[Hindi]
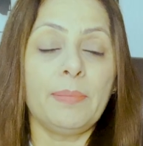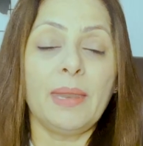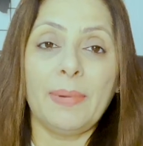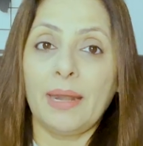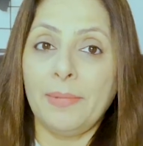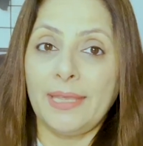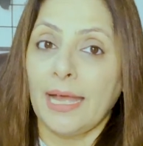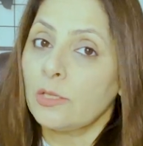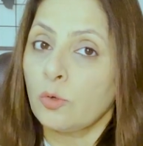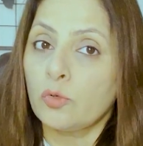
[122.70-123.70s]
मेरे बारे में
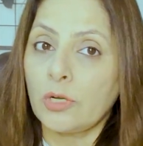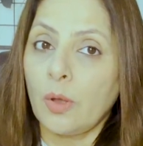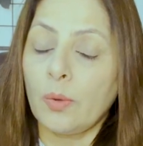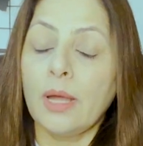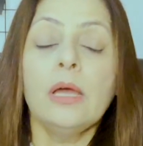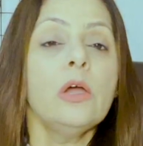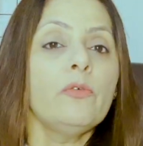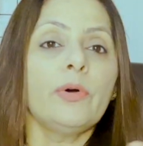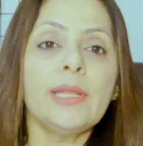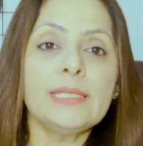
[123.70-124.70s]
क्या सोच रहा होगा
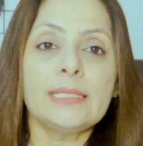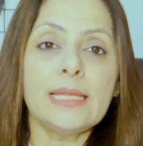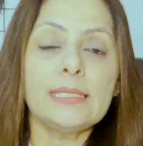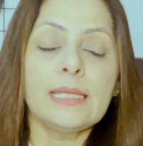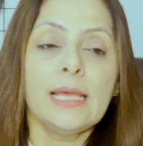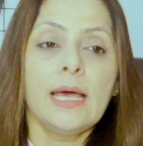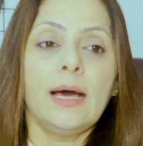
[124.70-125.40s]
फॉर इंस्टेंस